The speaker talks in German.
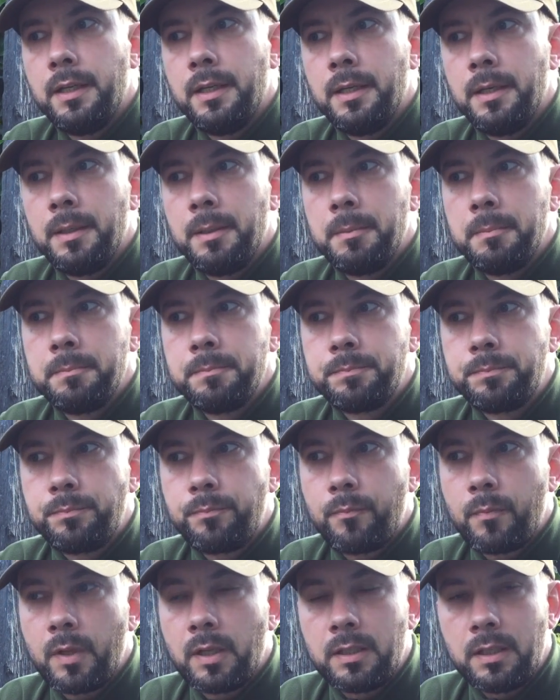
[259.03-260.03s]

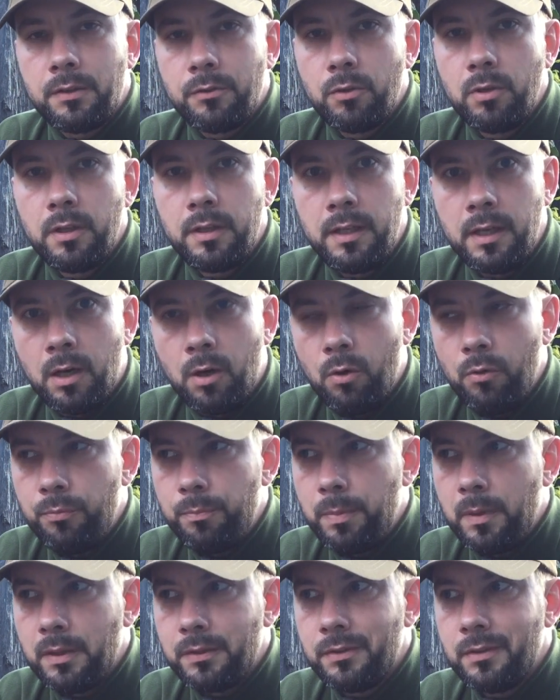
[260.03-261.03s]
Ähm, da solltet ihr
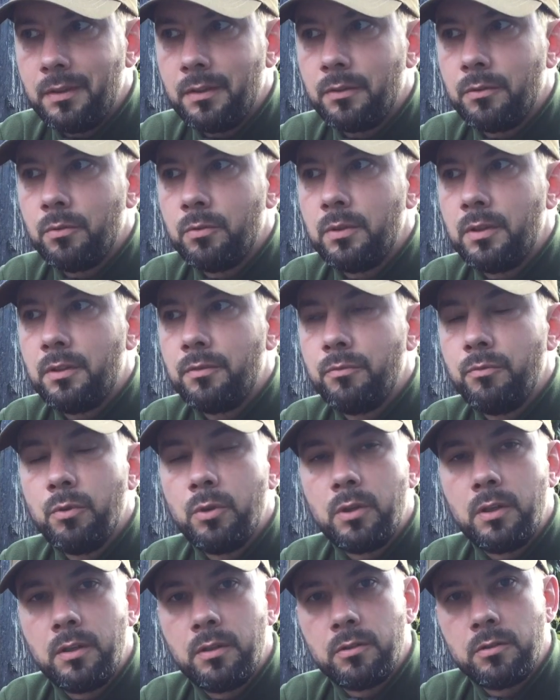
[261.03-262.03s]
aufpassen. Also ich
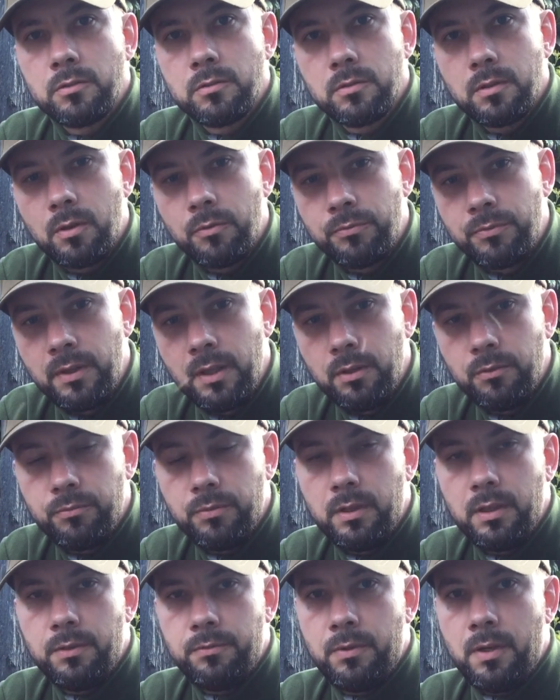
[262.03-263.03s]
würde auf jeden
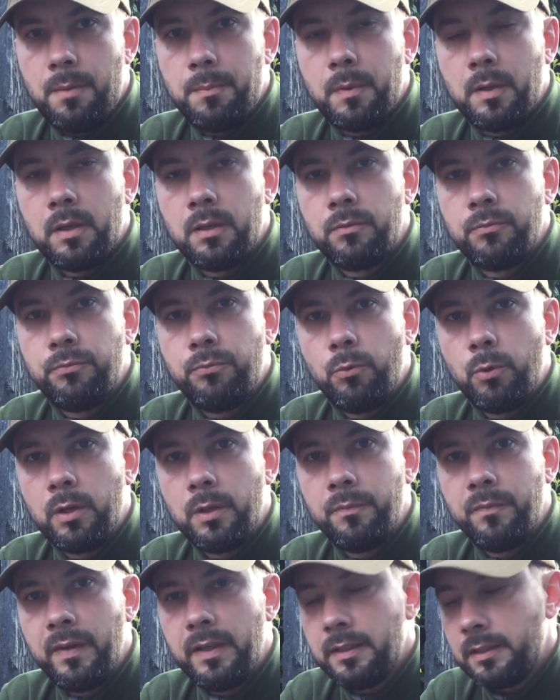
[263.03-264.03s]
Fall davon abraten, vor
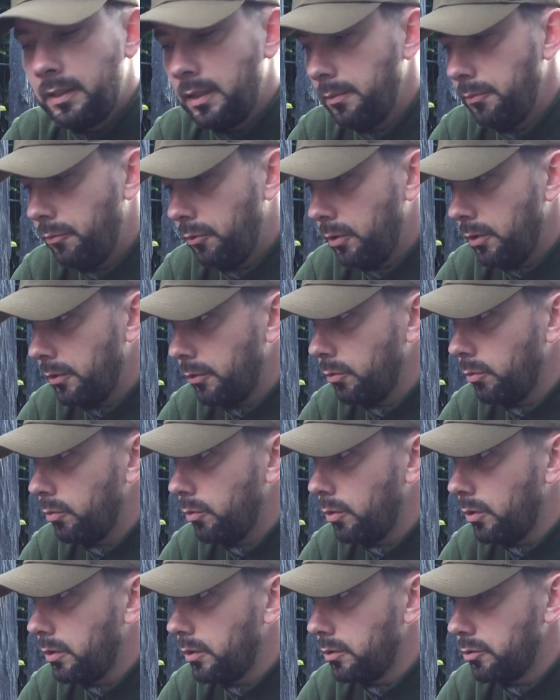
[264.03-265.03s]
einem Wettkampf oder so
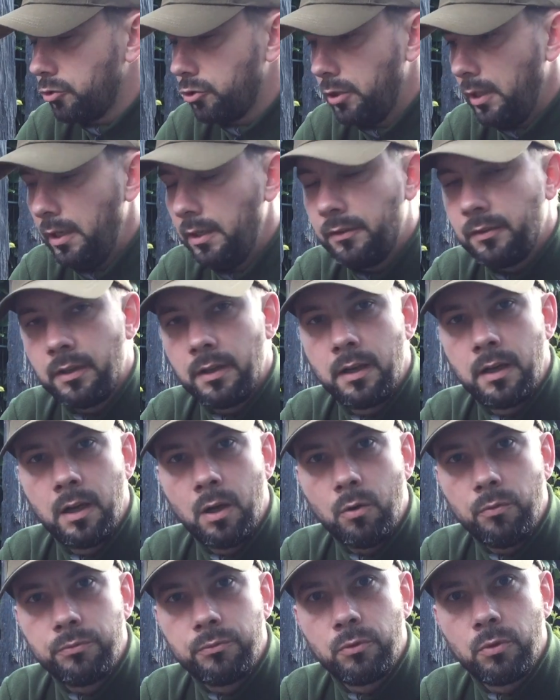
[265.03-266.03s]
noch schnell seinen
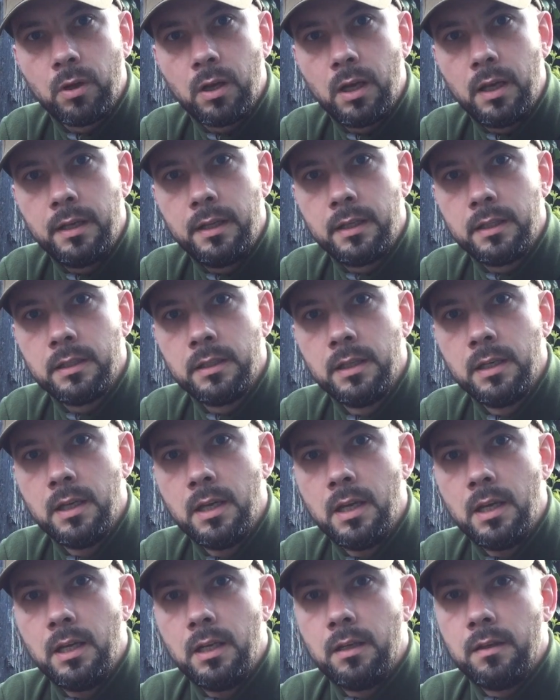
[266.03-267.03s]
Lauf zu reinigen,
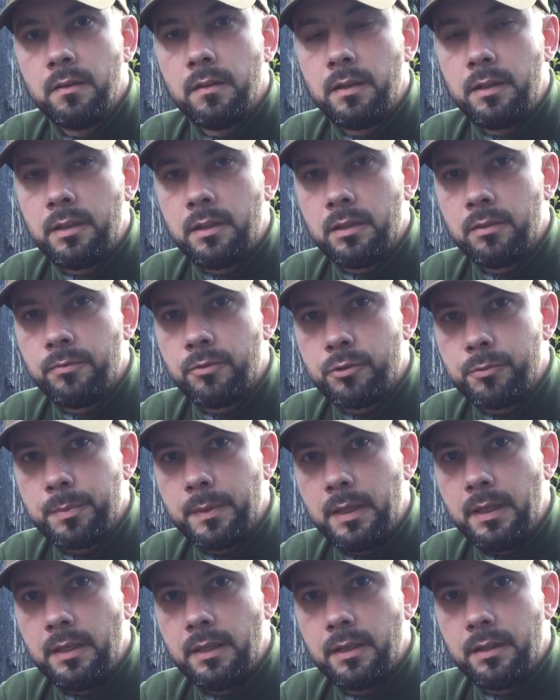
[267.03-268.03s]
weil ich kann
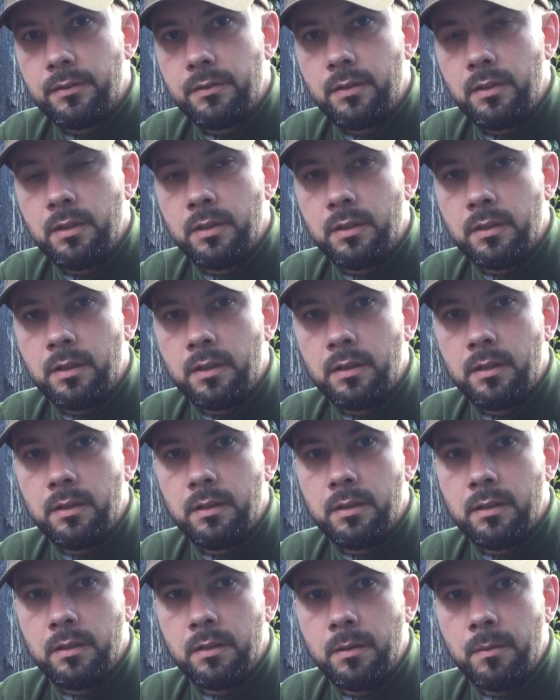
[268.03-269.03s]
versprechen, dass ihr dann
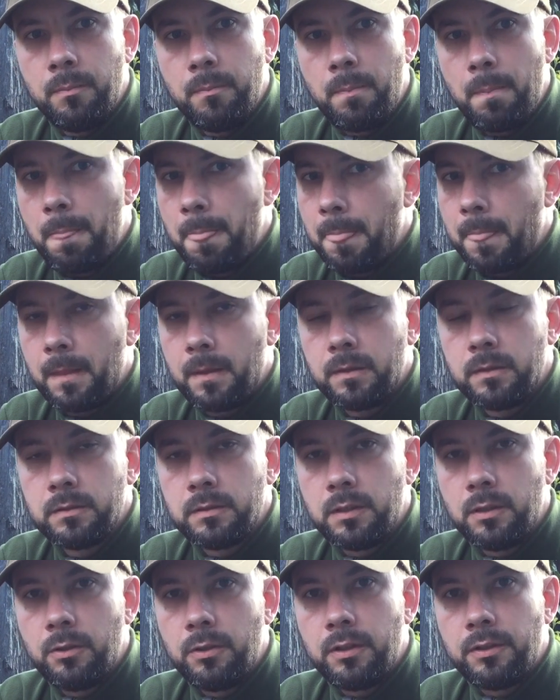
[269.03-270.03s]
ähm,
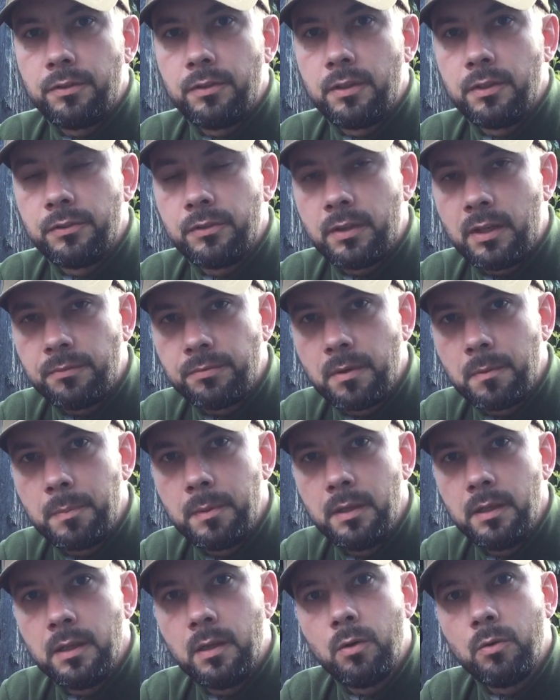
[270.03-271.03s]
dadurch, dass sich das
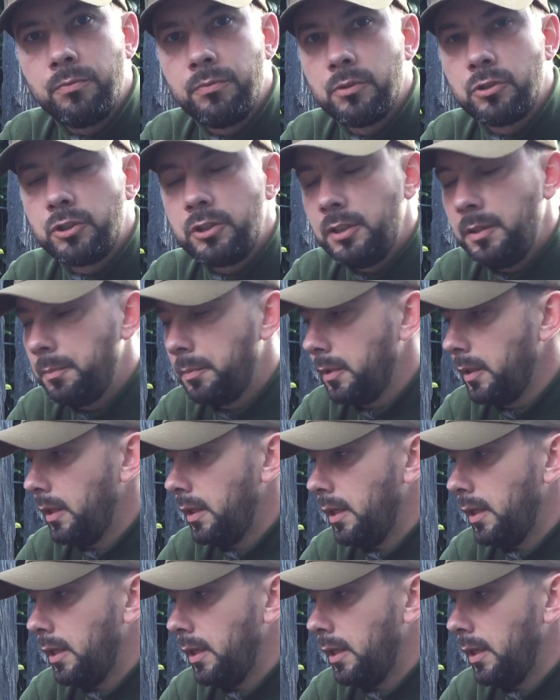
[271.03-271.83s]
Trefferbild auch verschiebt,